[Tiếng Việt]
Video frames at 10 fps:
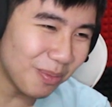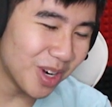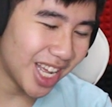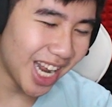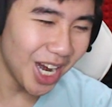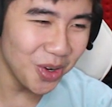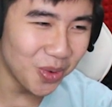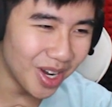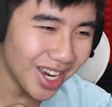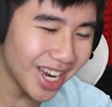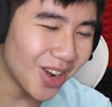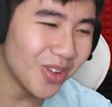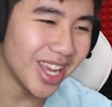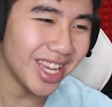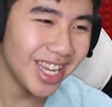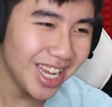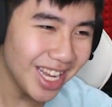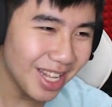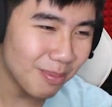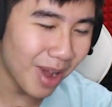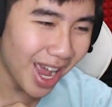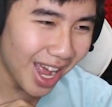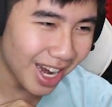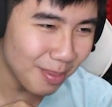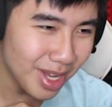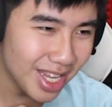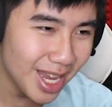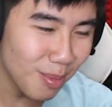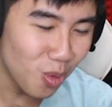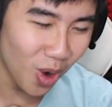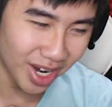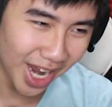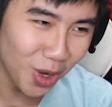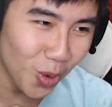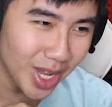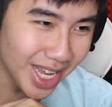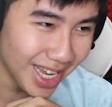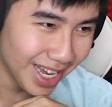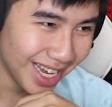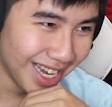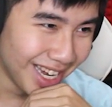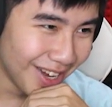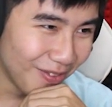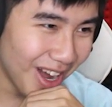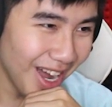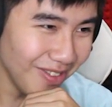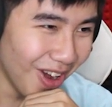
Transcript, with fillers: trong một lần ăn uống không để ý thì bà đã bị nhiễm khuẩn E. coli vớ